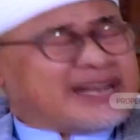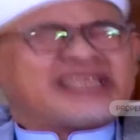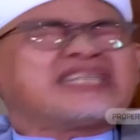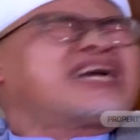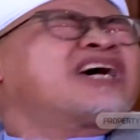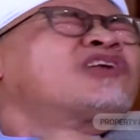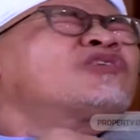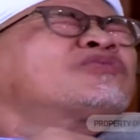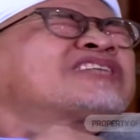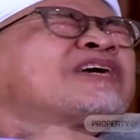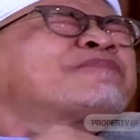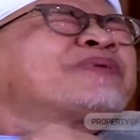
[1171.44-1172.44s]
Ketika
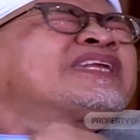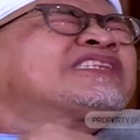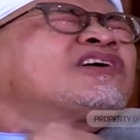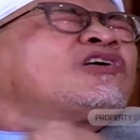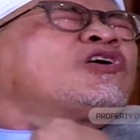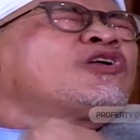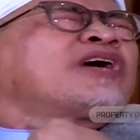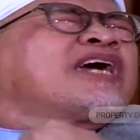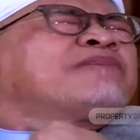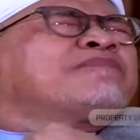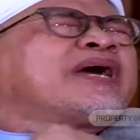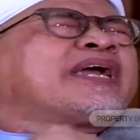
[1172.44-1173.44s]
ruh sampai di
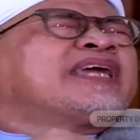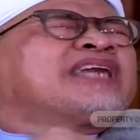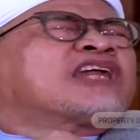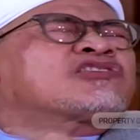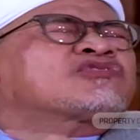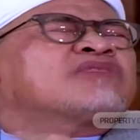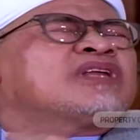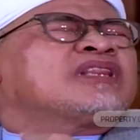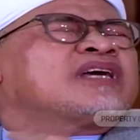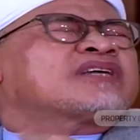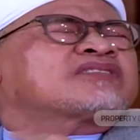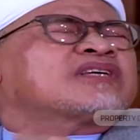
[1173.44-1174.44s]
tenggorokan baginda
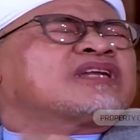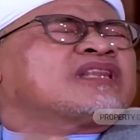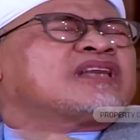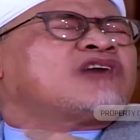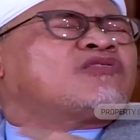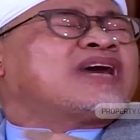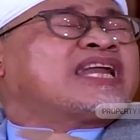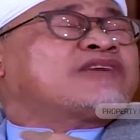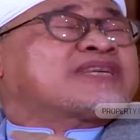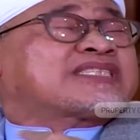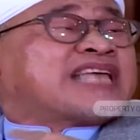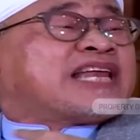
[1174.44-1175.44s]
Rasulullah sallallahu
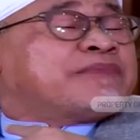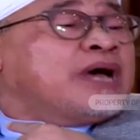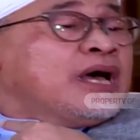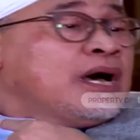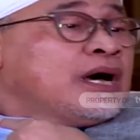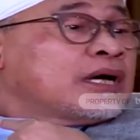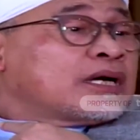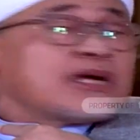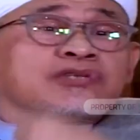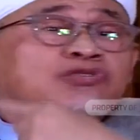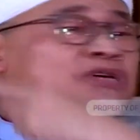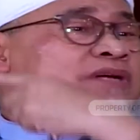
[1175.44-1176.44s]
alaihi wasallam,
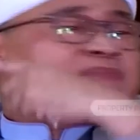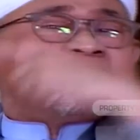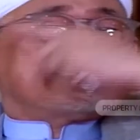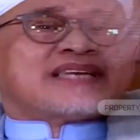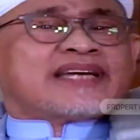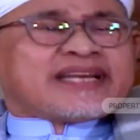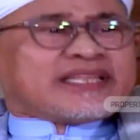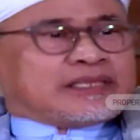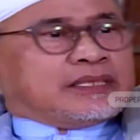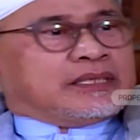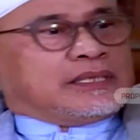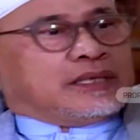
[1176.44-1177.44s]
Rasul menjerit.
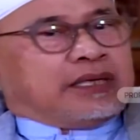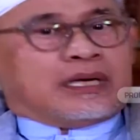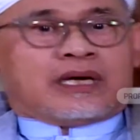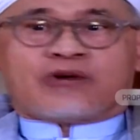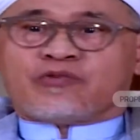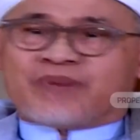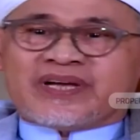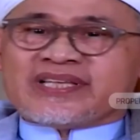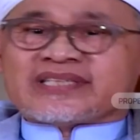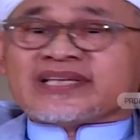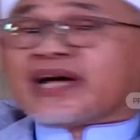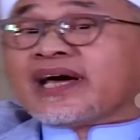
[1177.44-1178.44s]

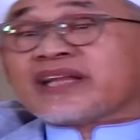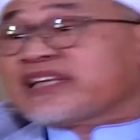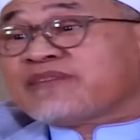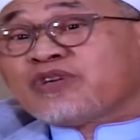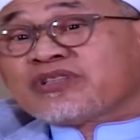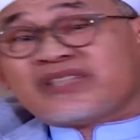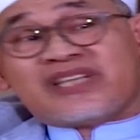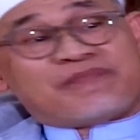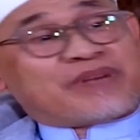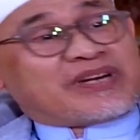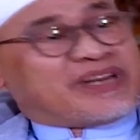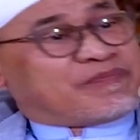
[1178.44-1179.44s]
Rupanya sakaratul maut
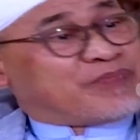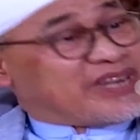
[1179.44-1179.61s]
tidak pernah